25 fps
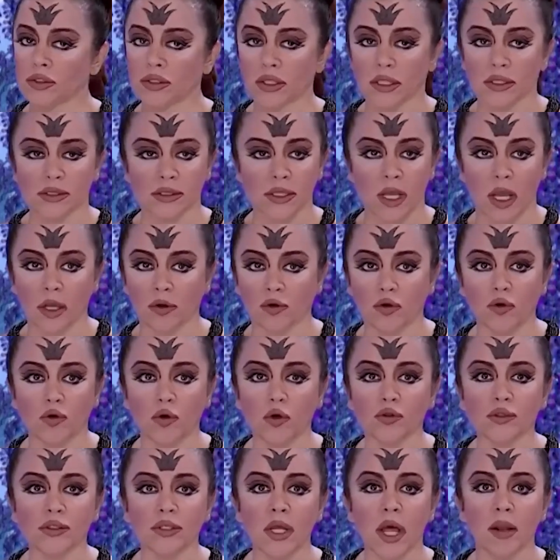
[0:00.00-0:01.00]
Bu aşka
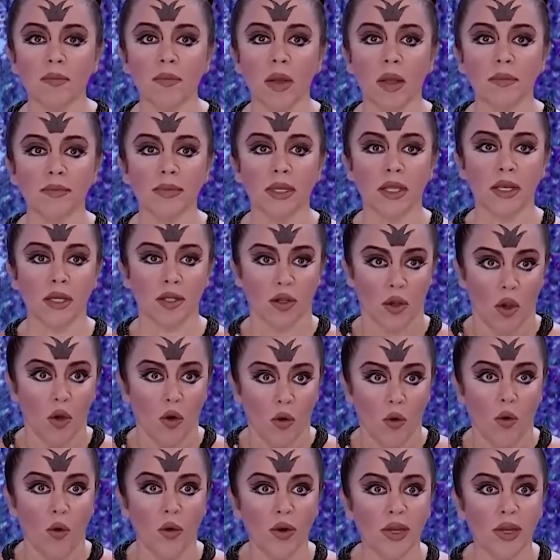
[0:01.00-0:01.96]
saygı göstermem gerek.